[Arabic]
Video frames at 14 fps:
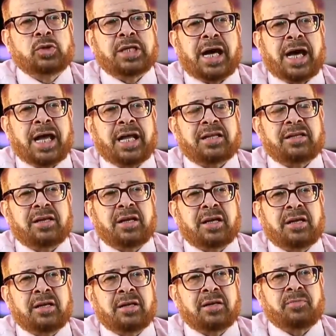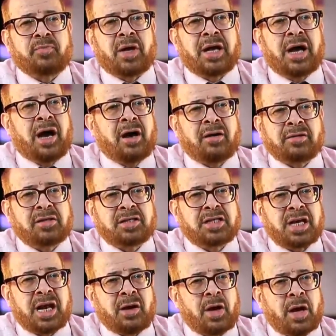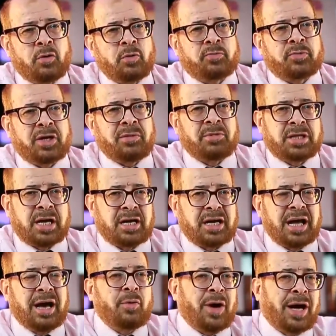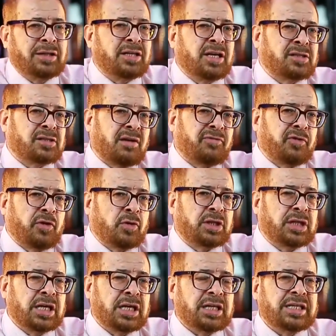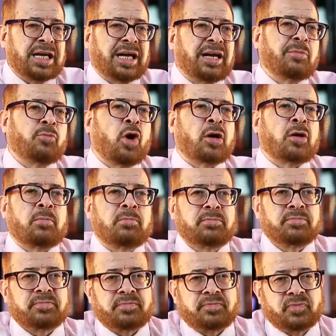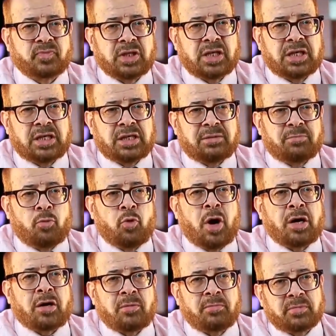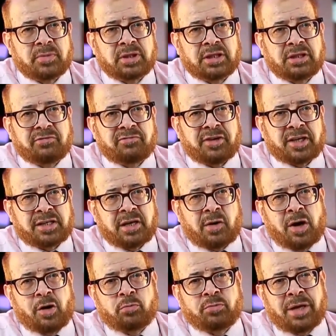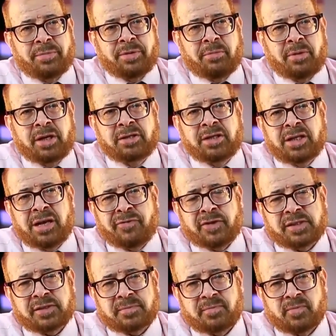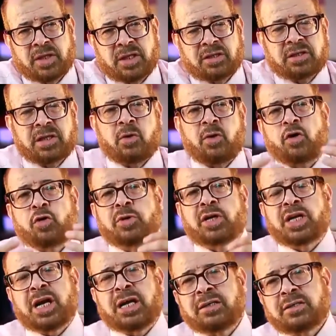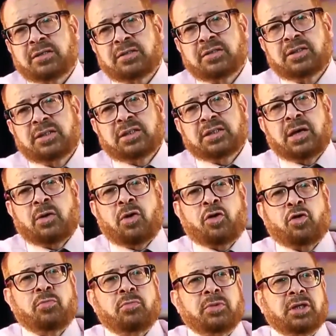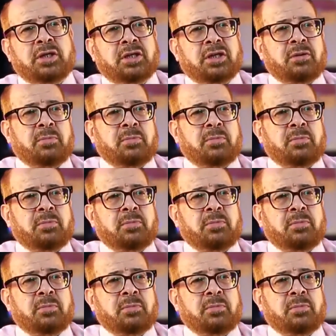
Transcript: وساعات آه، اعراض كتير قوي قوي بتعمل ده او عندي اكسترا فلويد يعني انا مورم مورم فالتورم ده بيعمل لي ضيق نفس تورم الرئه تورم